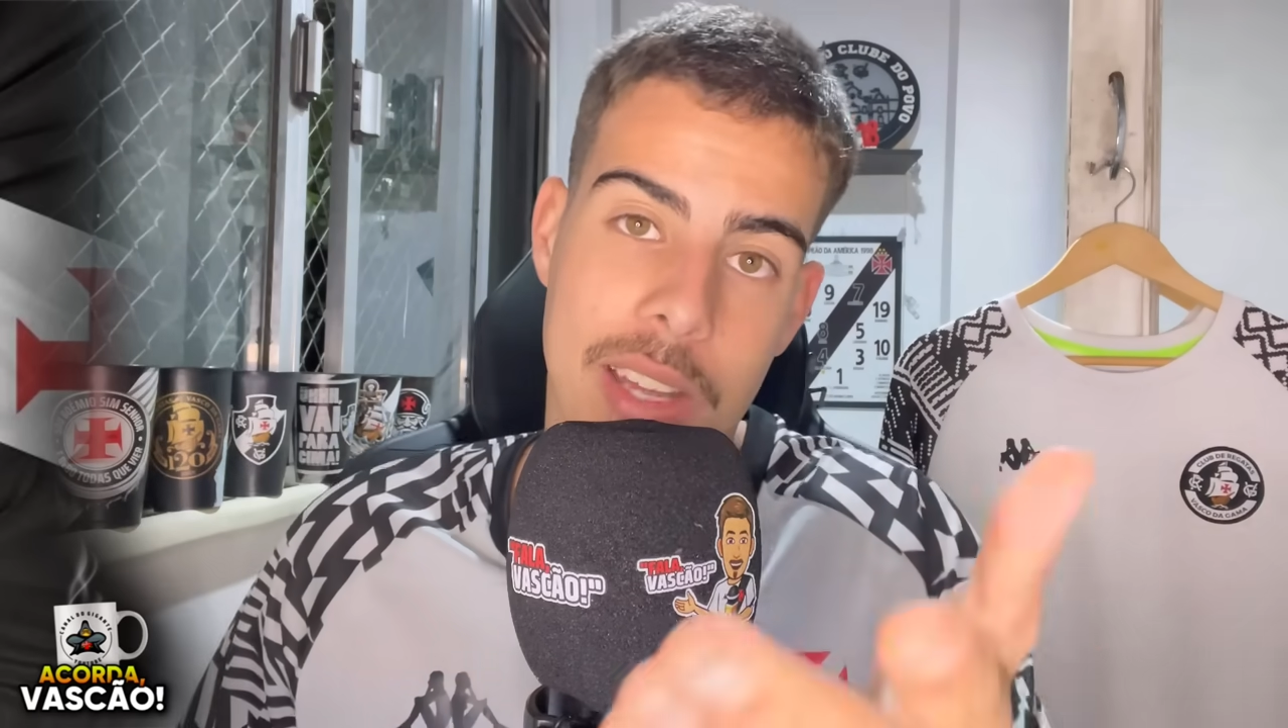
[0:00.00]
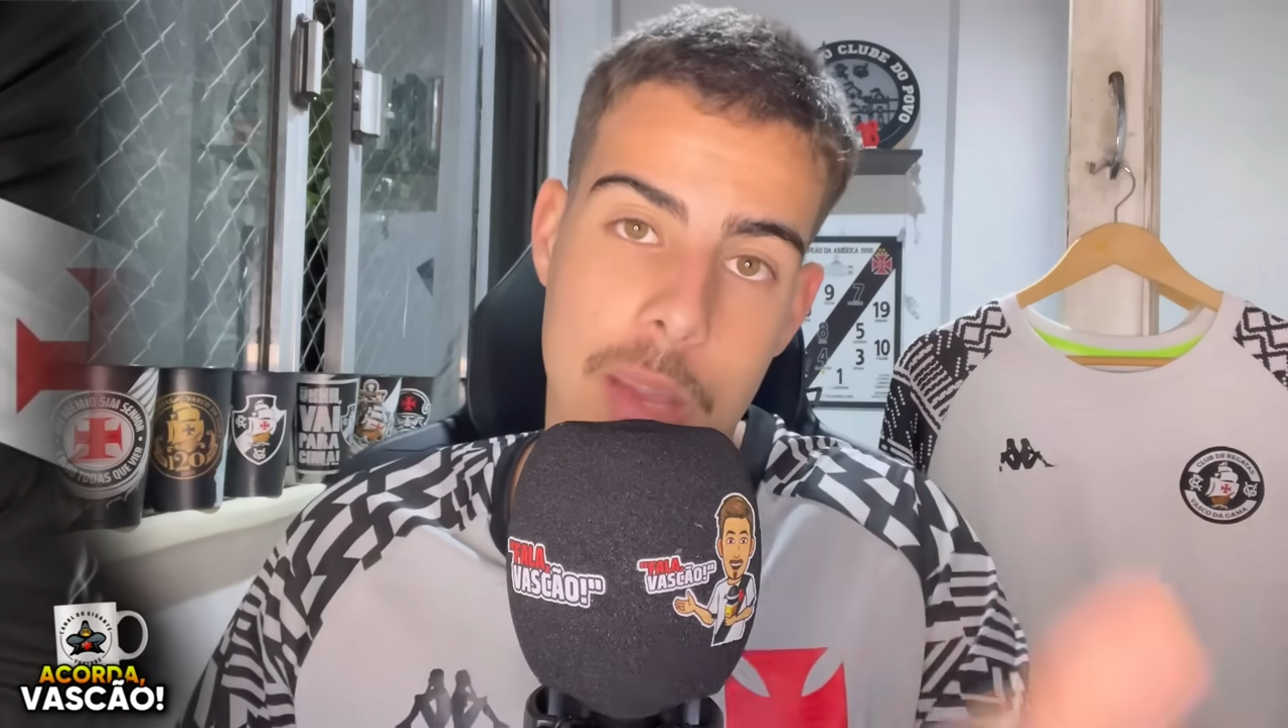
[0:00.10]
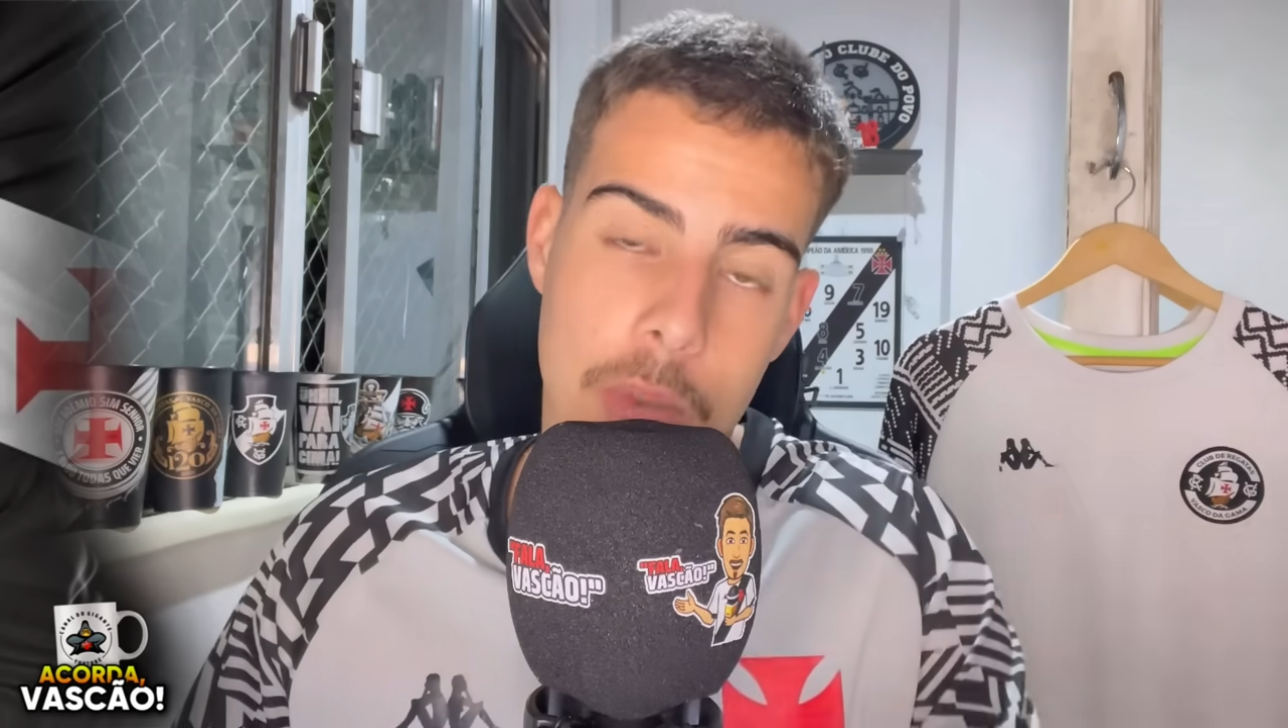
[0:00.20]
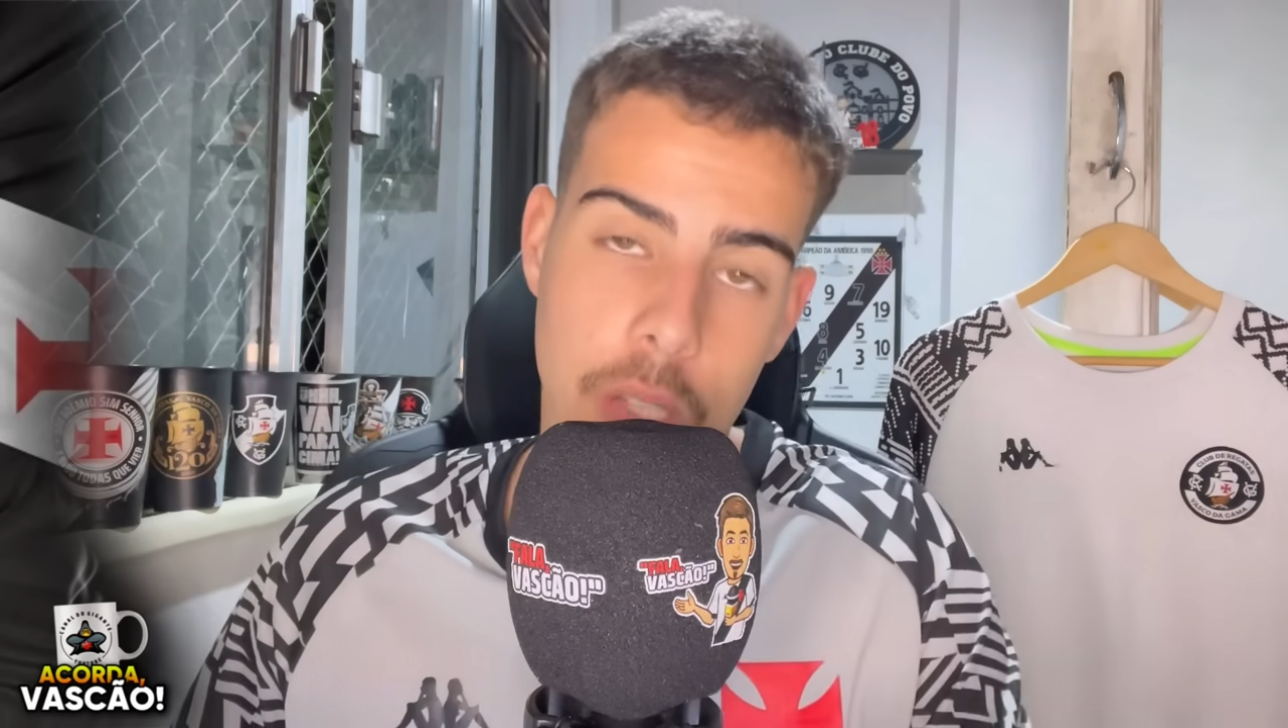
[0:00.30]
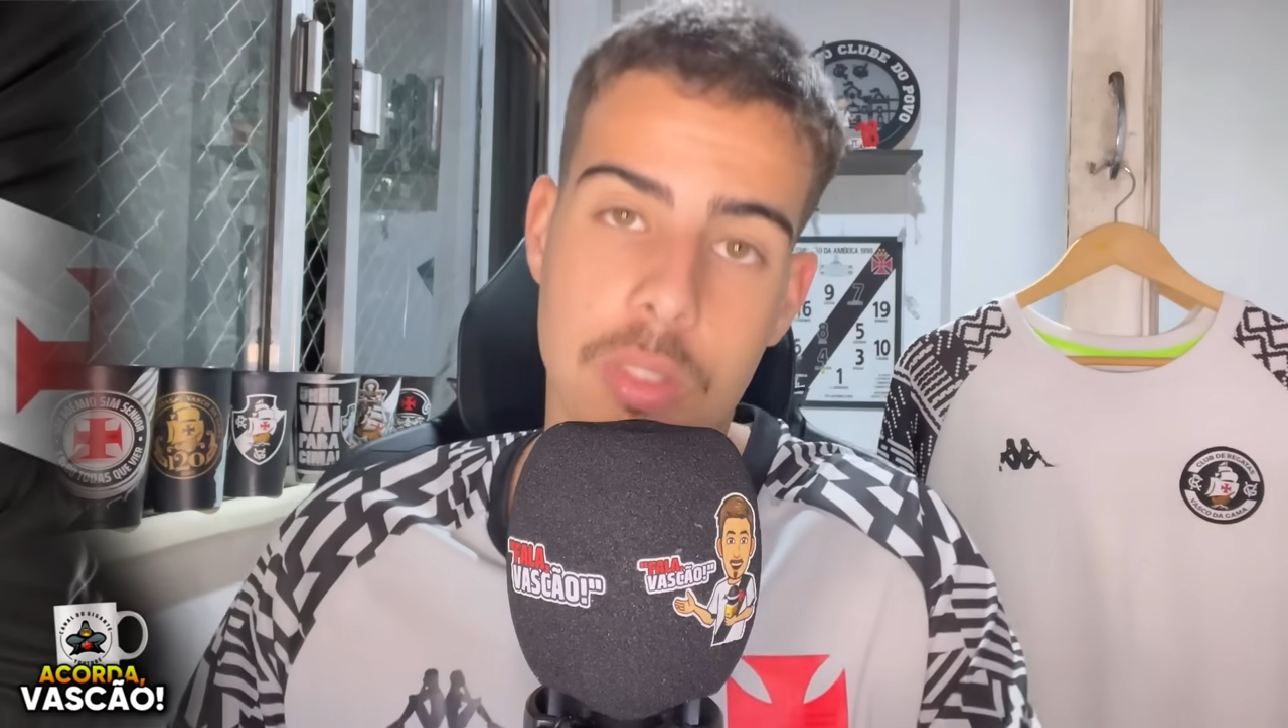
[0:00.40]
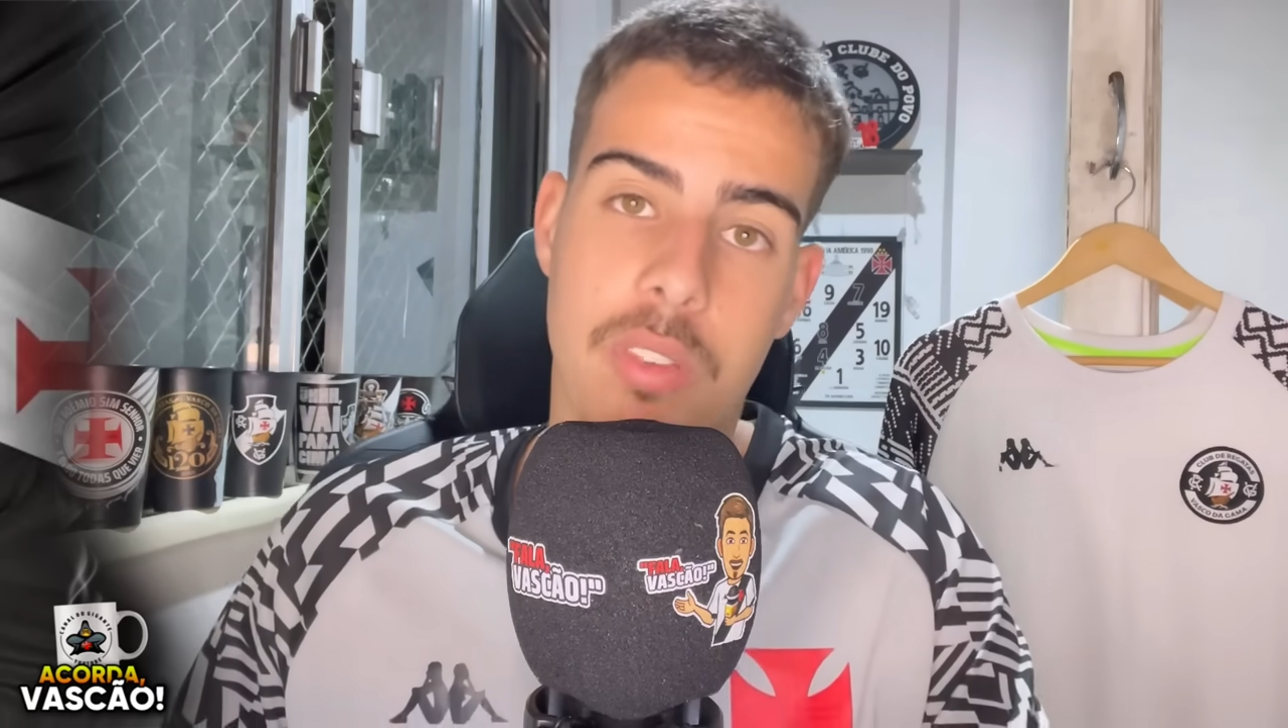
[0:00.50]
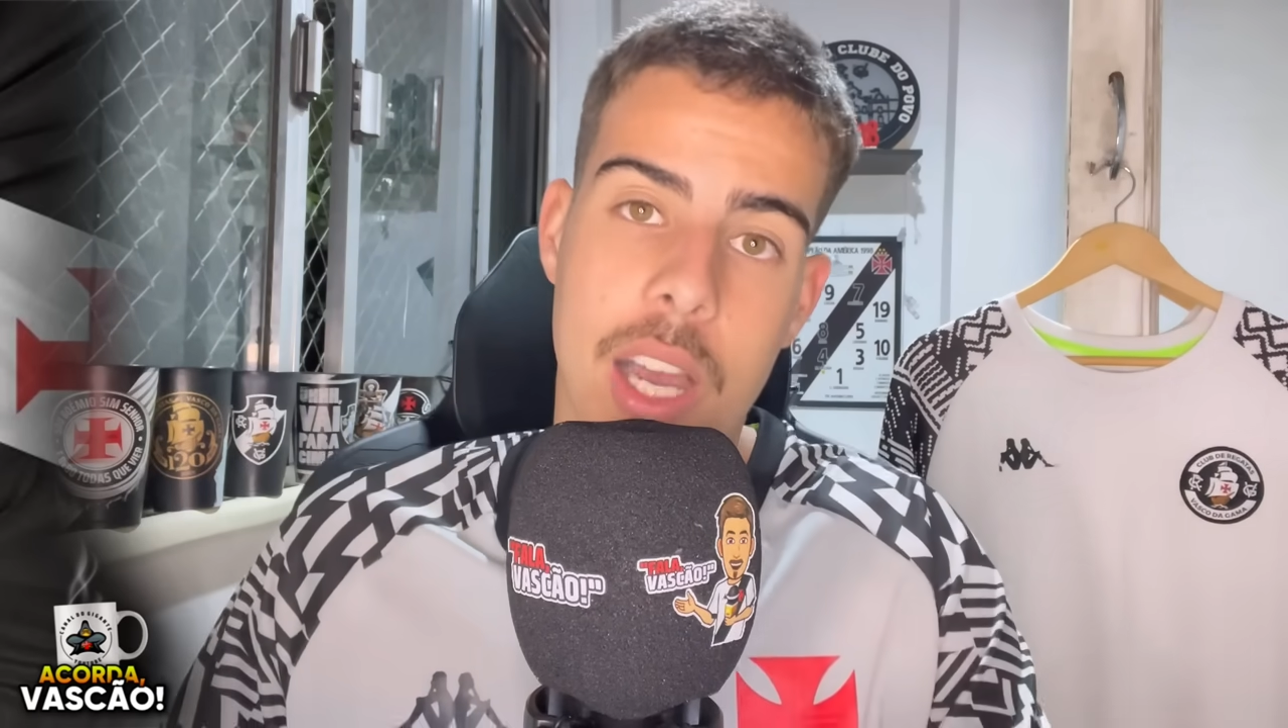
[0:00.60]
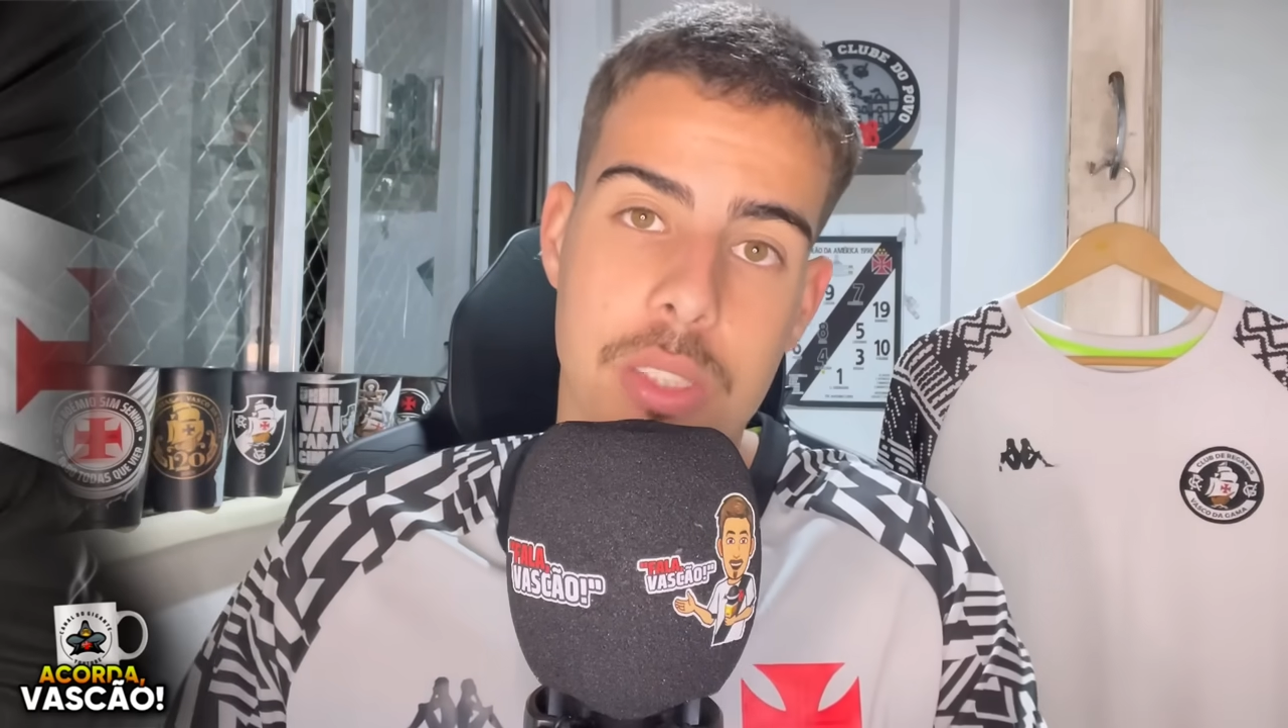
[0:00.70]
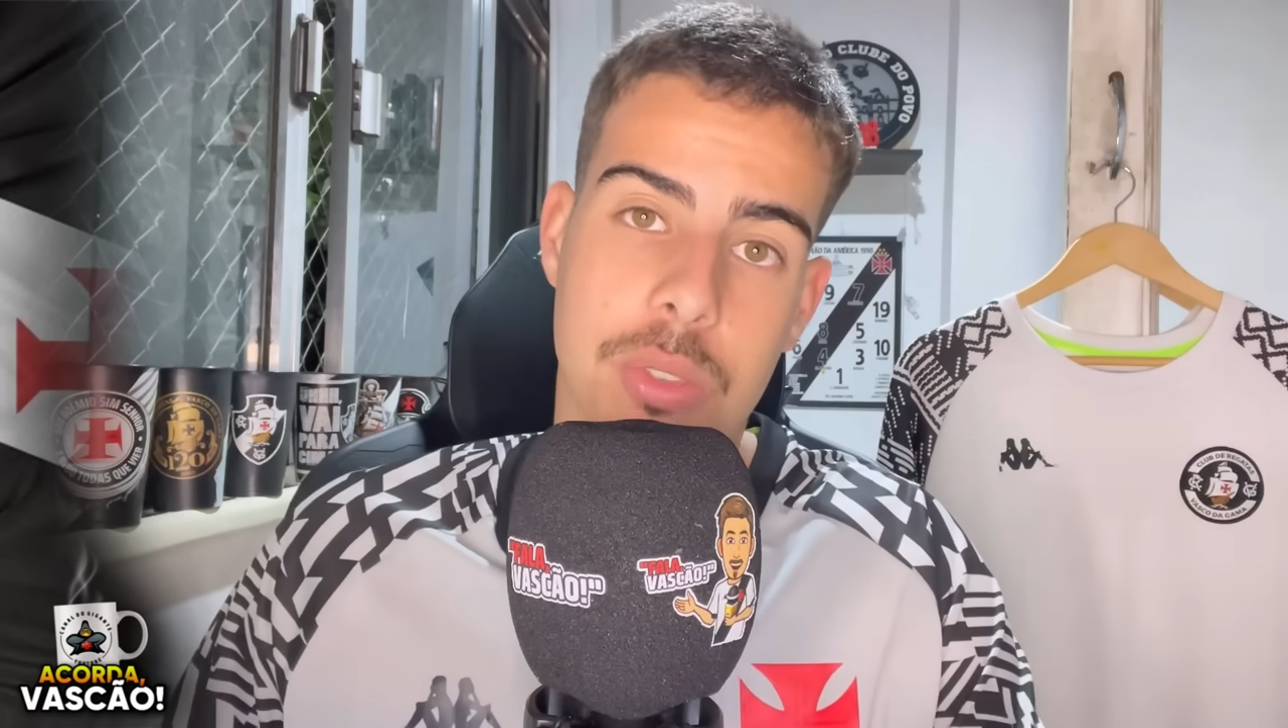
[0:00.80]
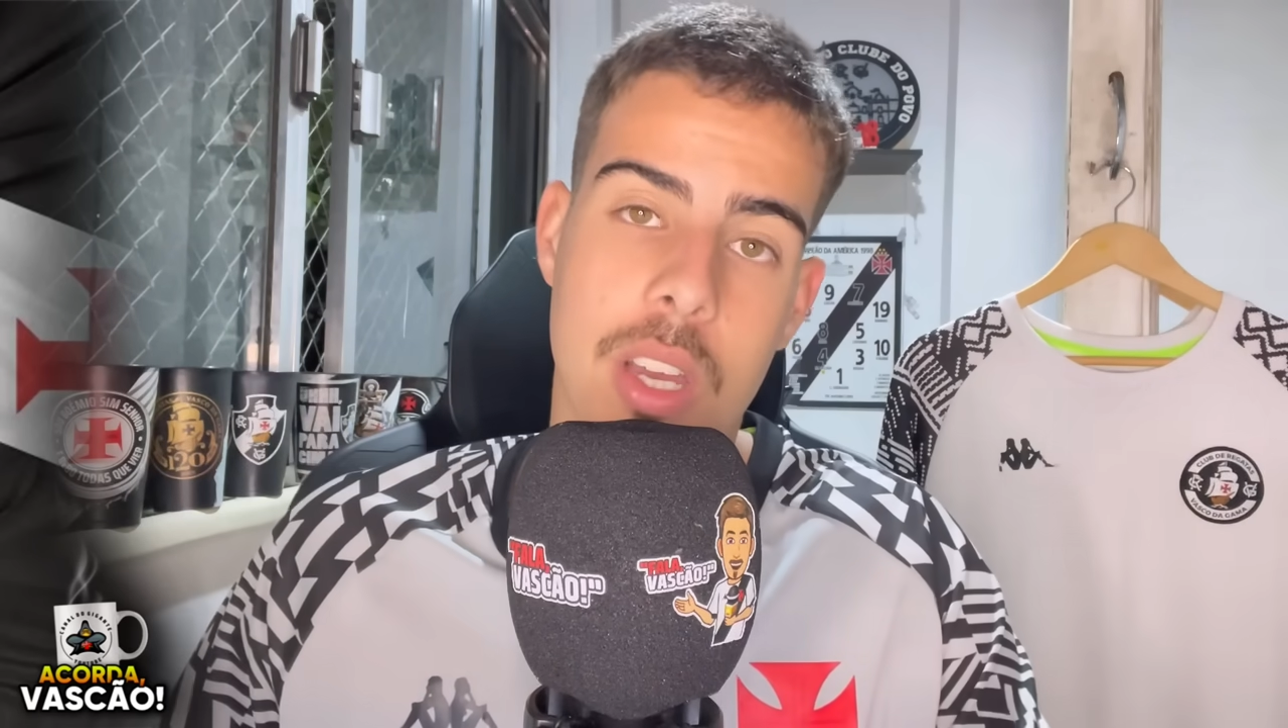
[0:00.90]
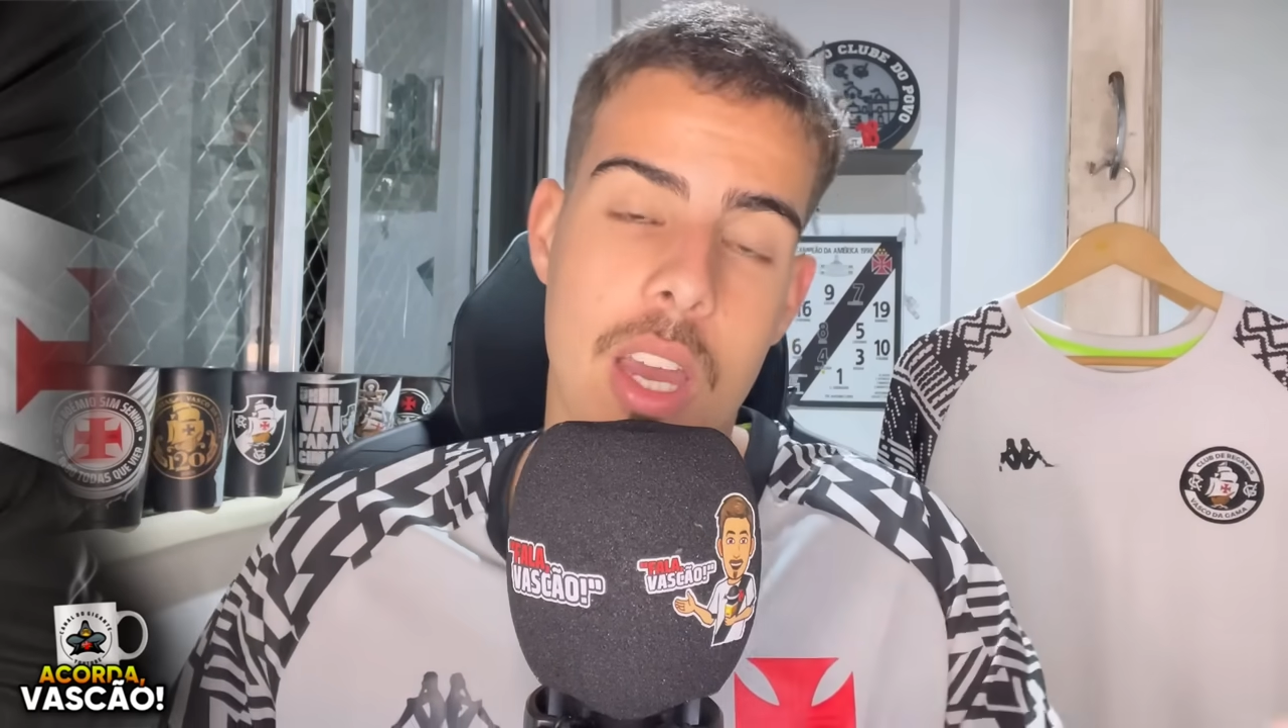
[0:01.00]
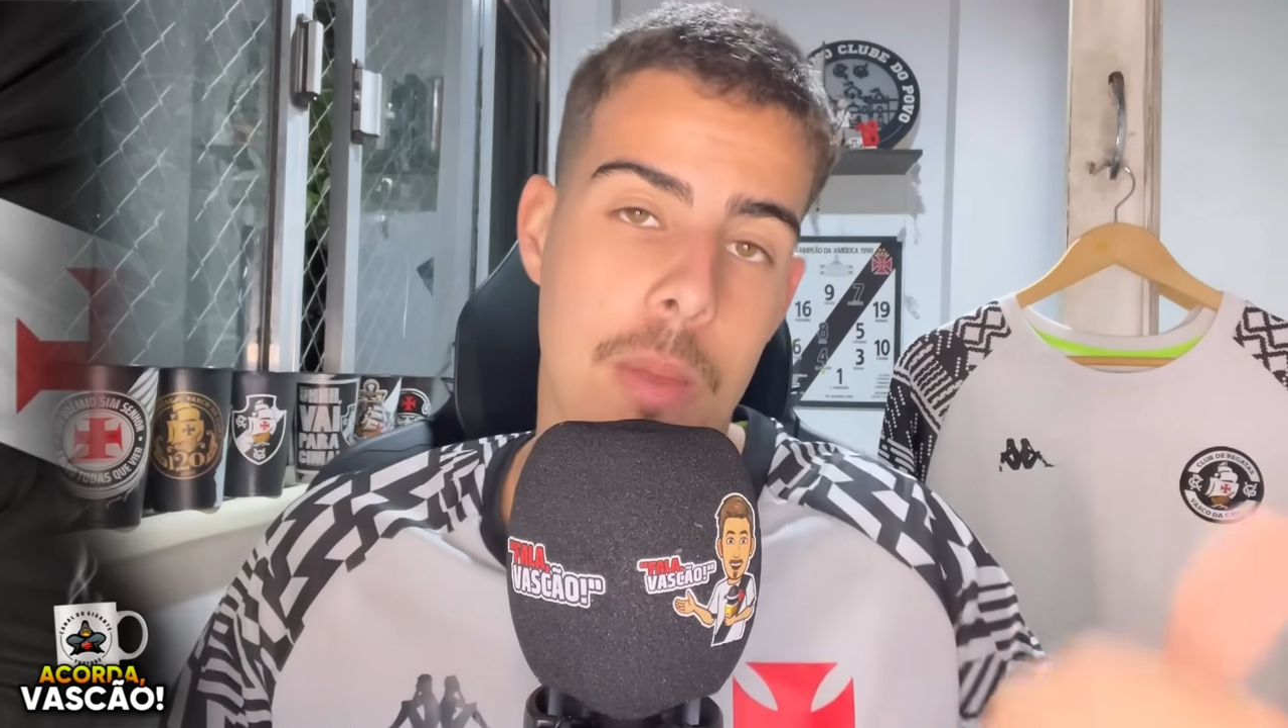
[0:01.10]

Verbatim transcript: na mão do Vasco,